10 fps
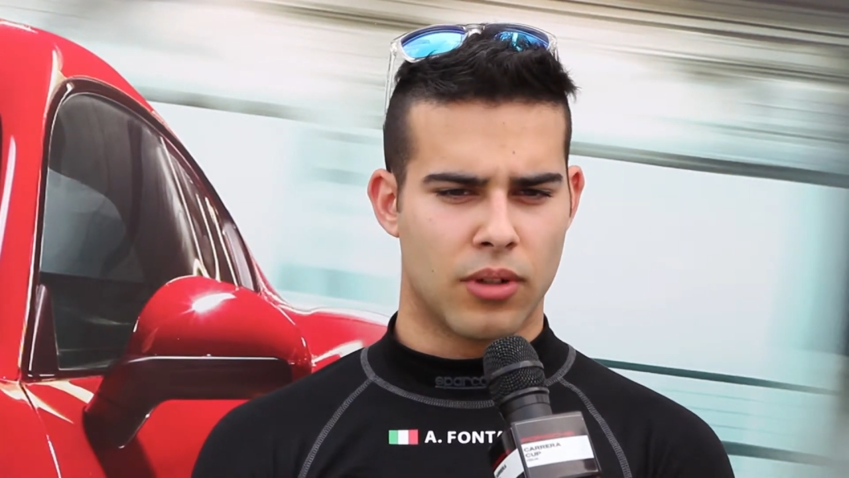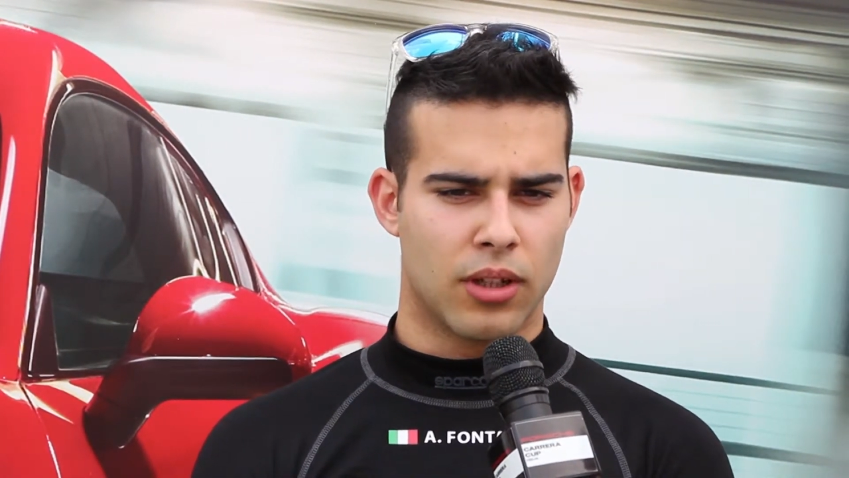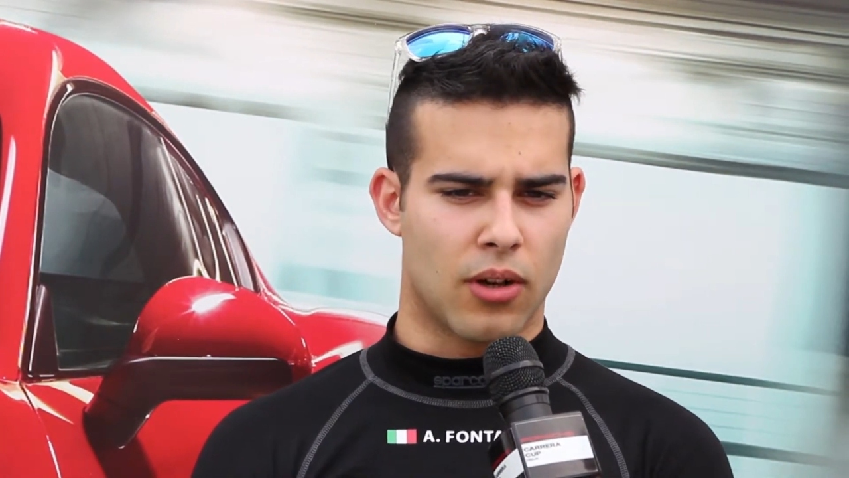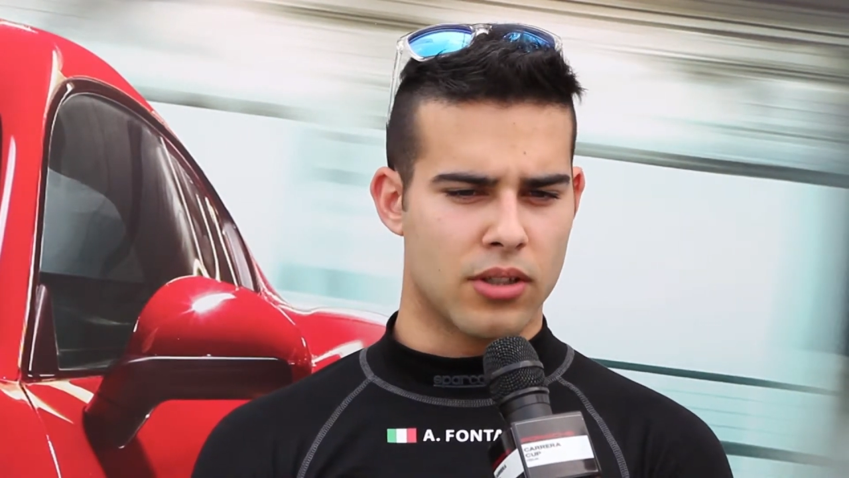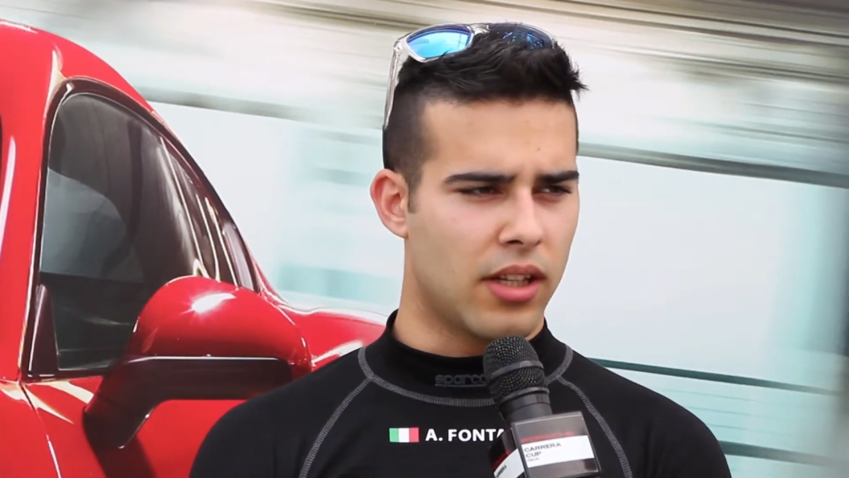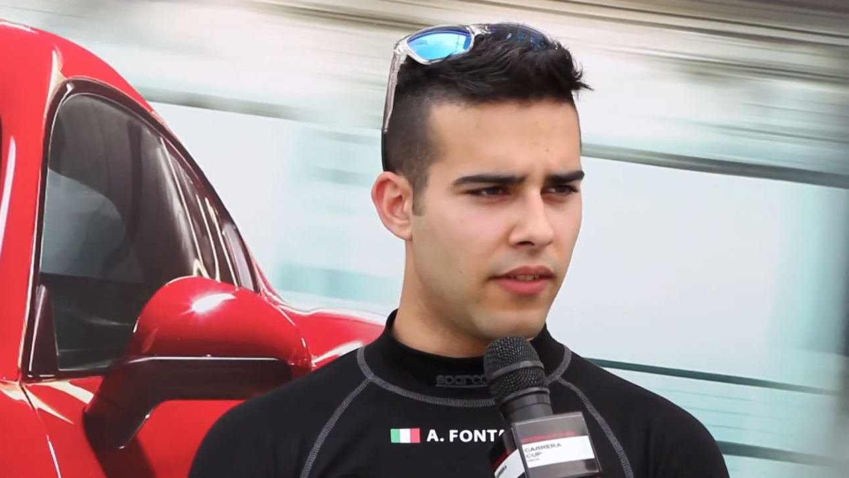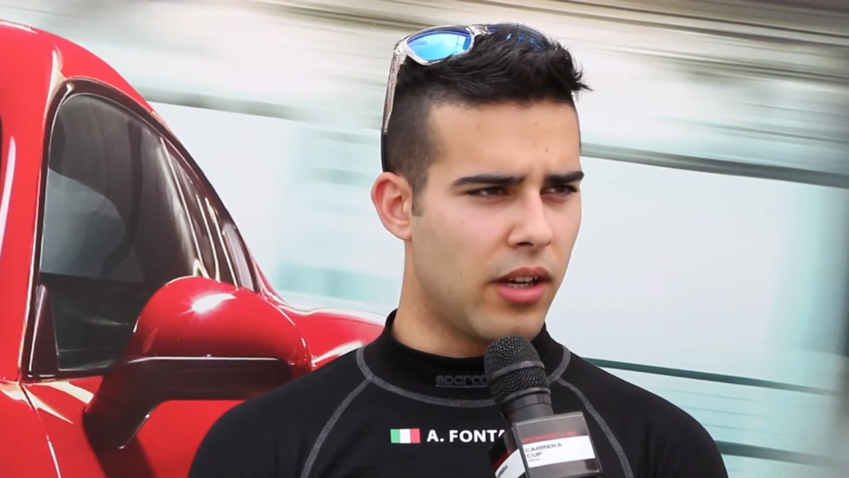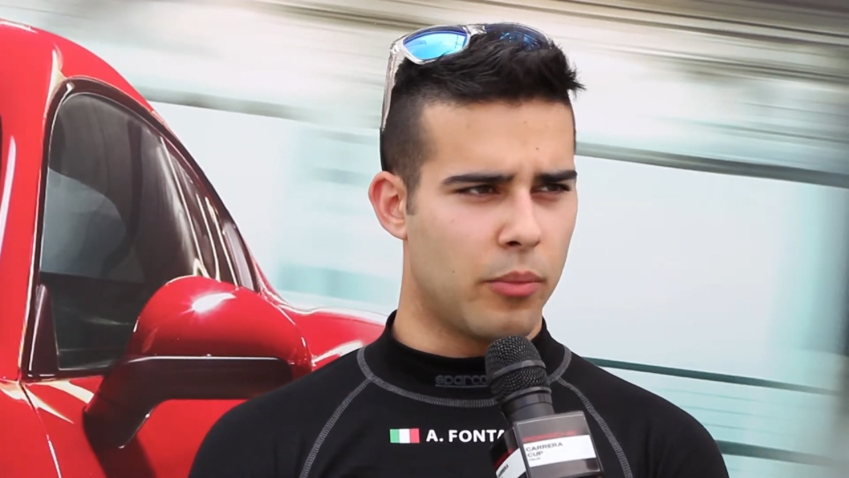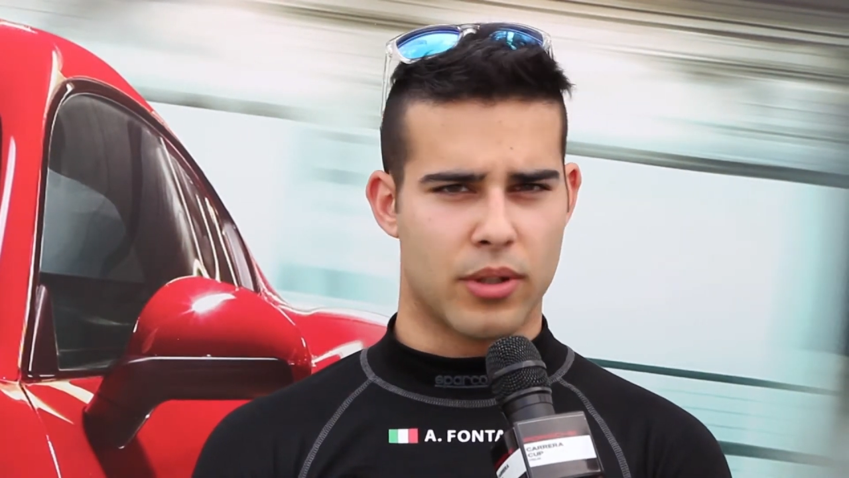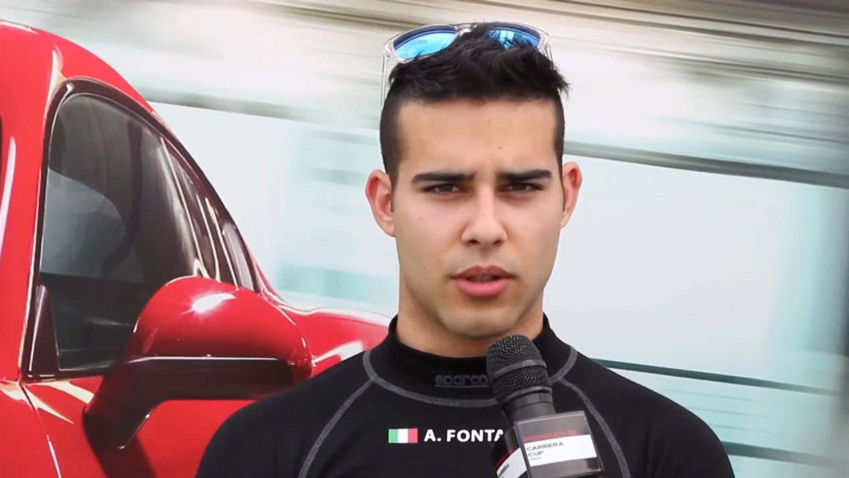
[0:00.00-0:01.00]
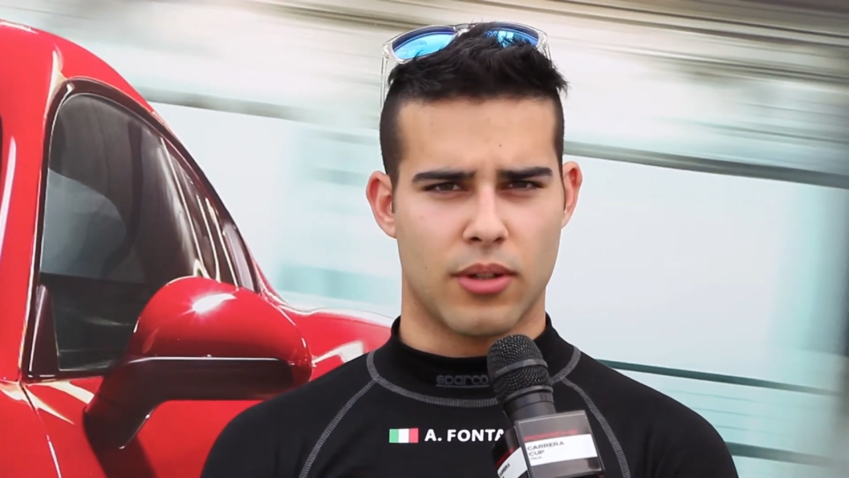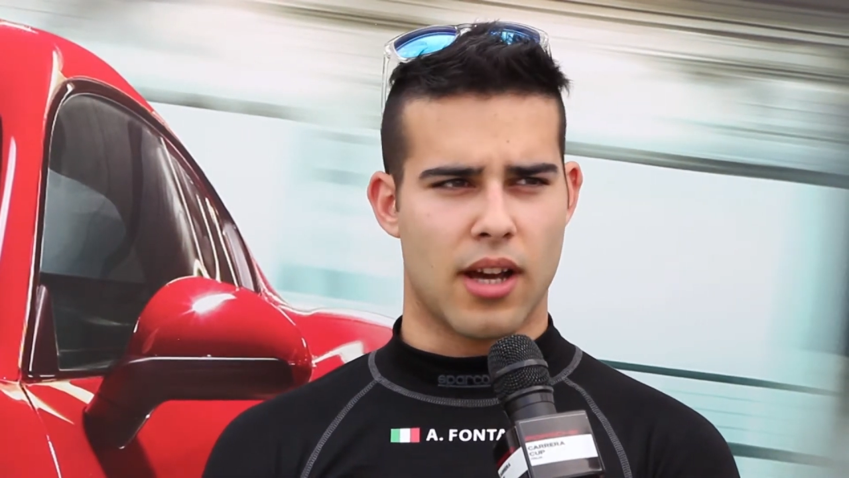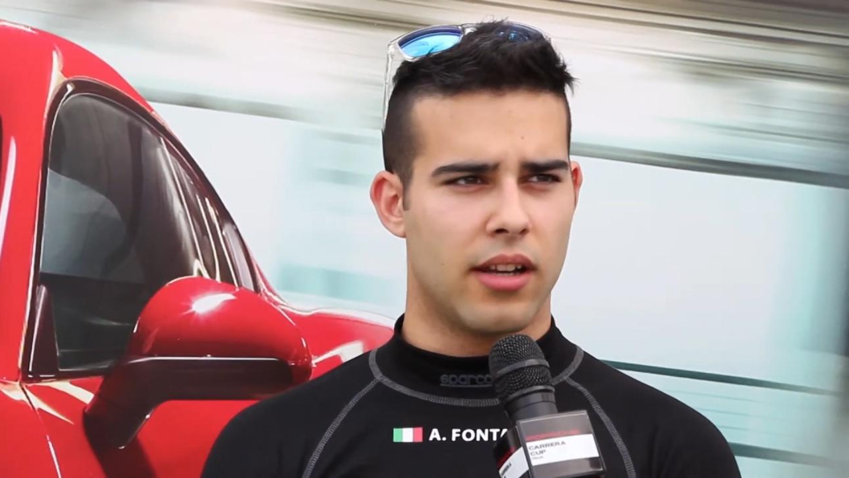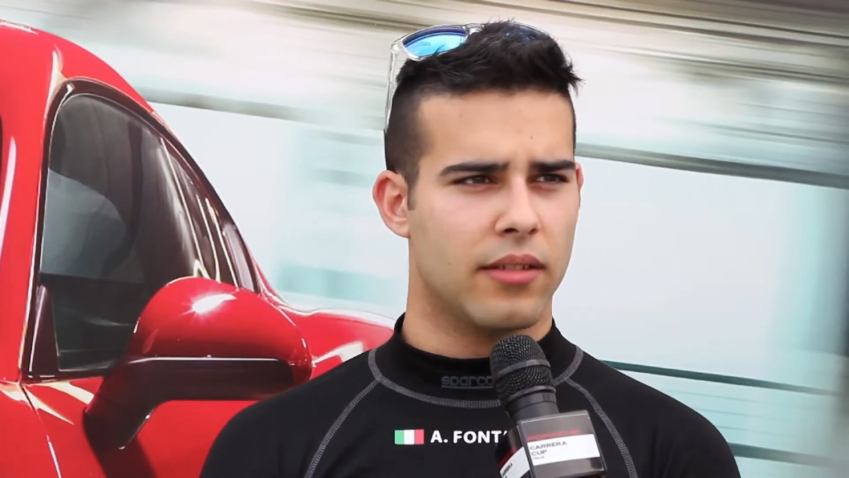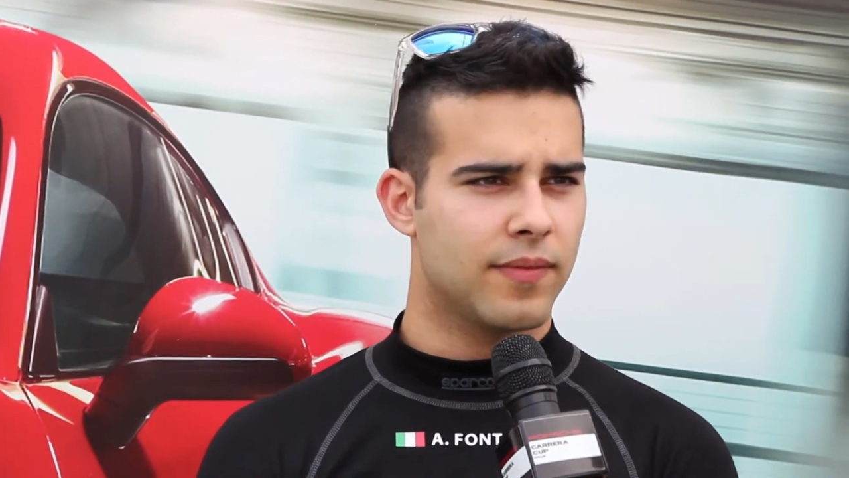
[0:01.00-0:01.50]
qualcosa a livello
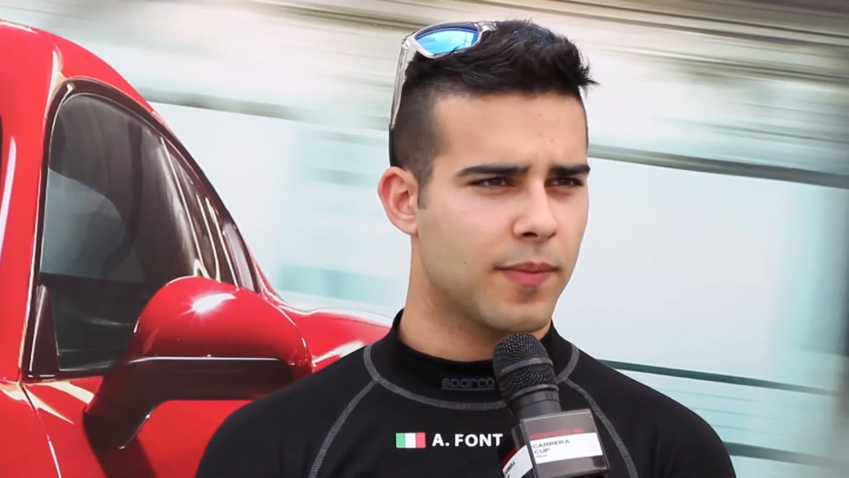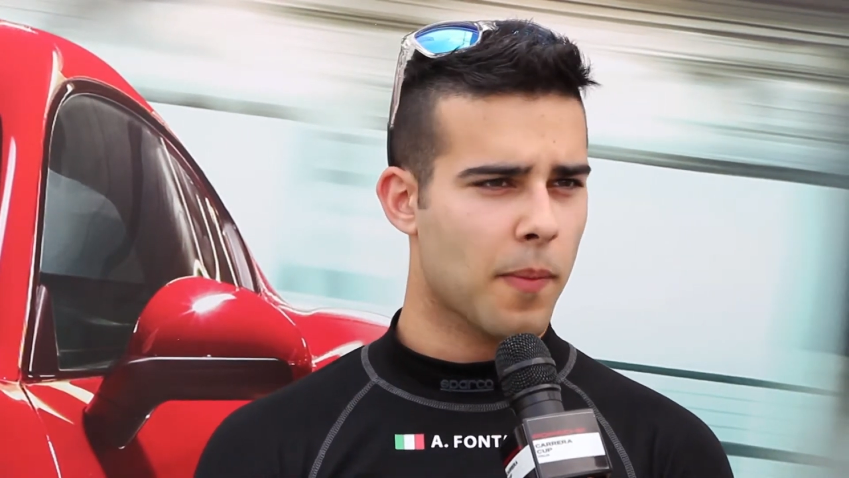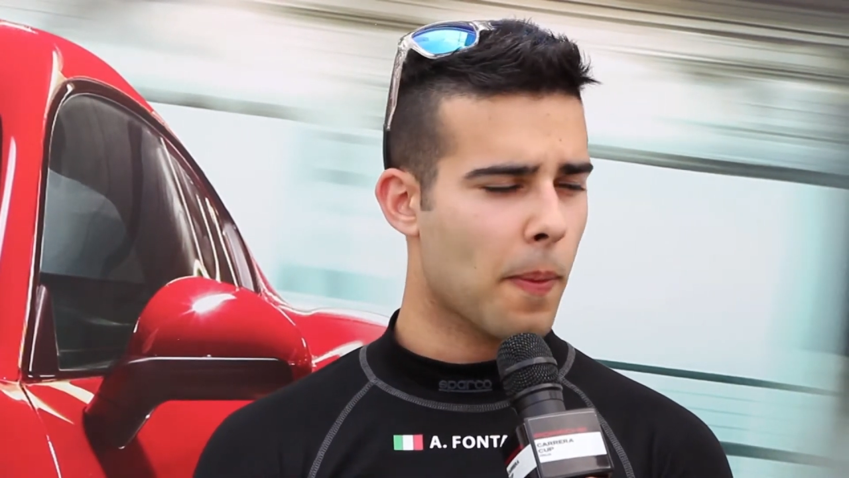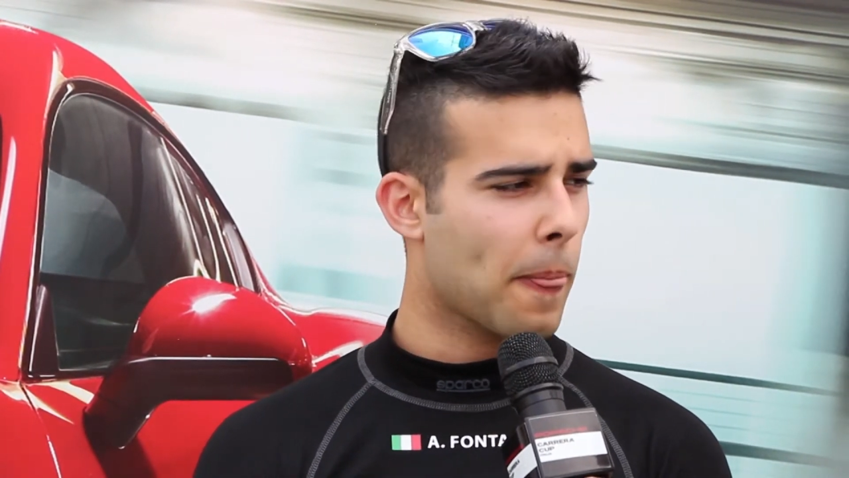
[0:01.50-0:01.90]
personale.